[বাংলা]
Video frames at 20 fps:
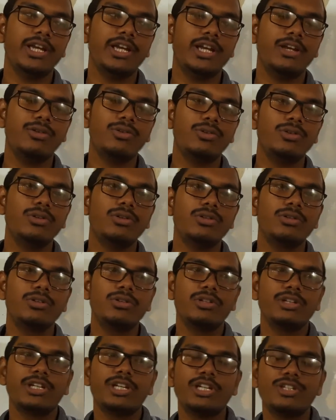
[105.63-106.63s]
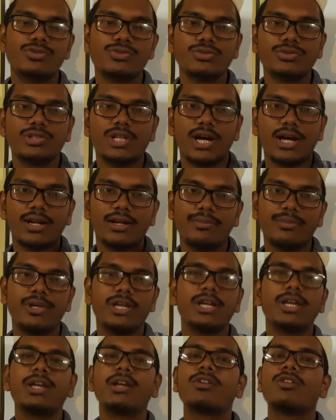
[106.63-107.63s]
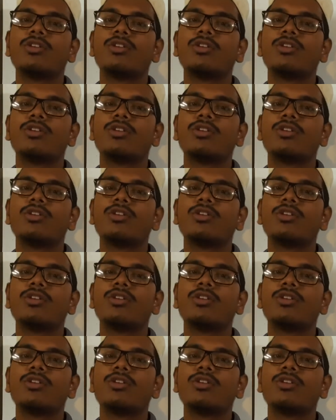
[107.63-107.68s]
এগুলো কিছু ধারাবাহিক